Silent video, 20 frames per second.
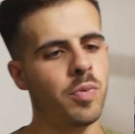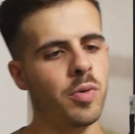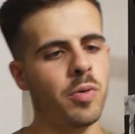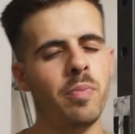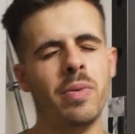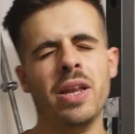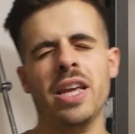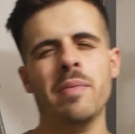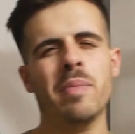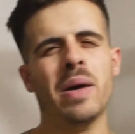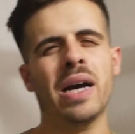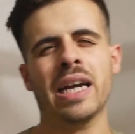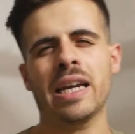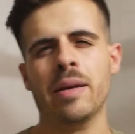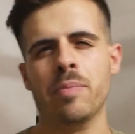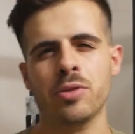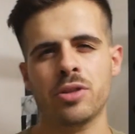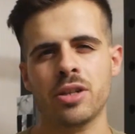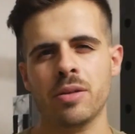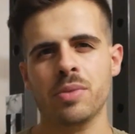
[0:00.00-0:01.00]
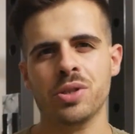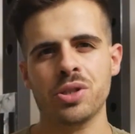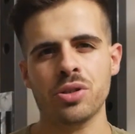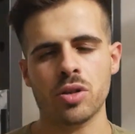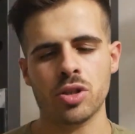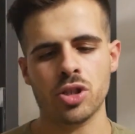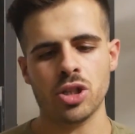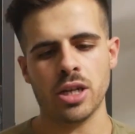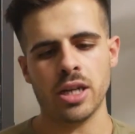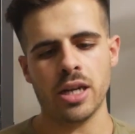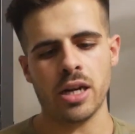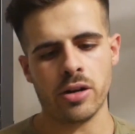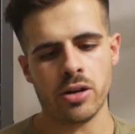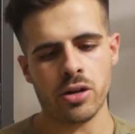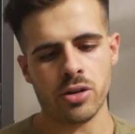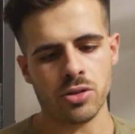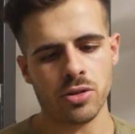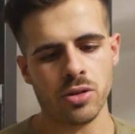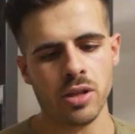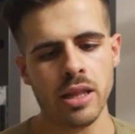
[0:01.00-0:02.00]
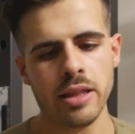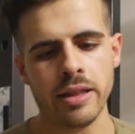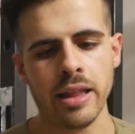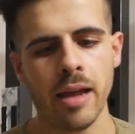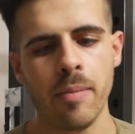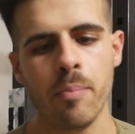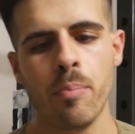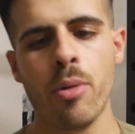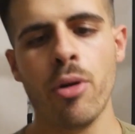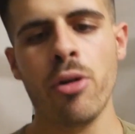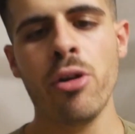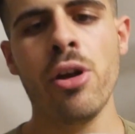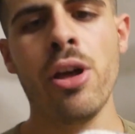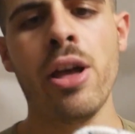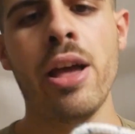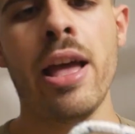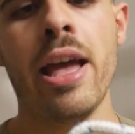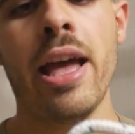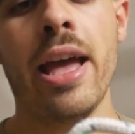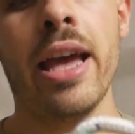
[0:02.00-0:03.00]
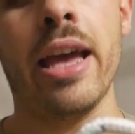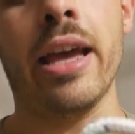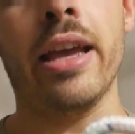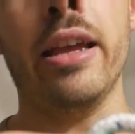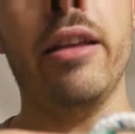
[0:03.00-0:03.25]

problema che potrebbe sorgere nel corso del tempo è